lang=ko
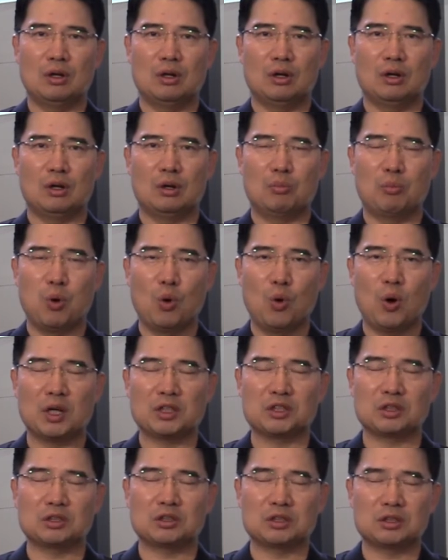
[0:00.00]
어,
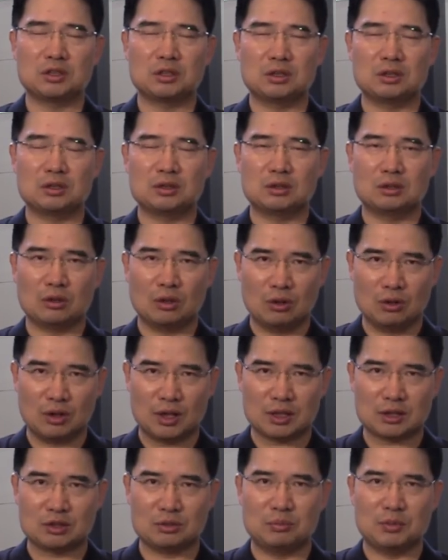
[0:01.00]
보호하셨던 것
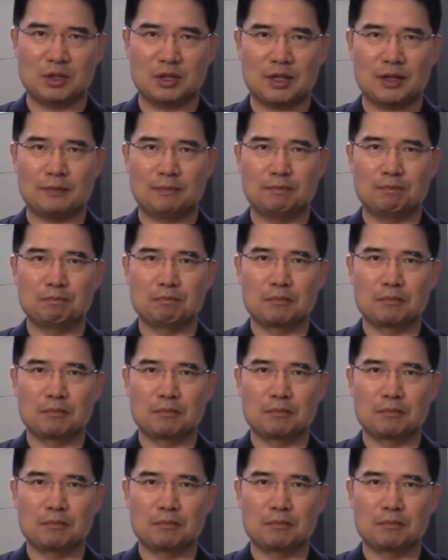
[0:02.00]
같습니다.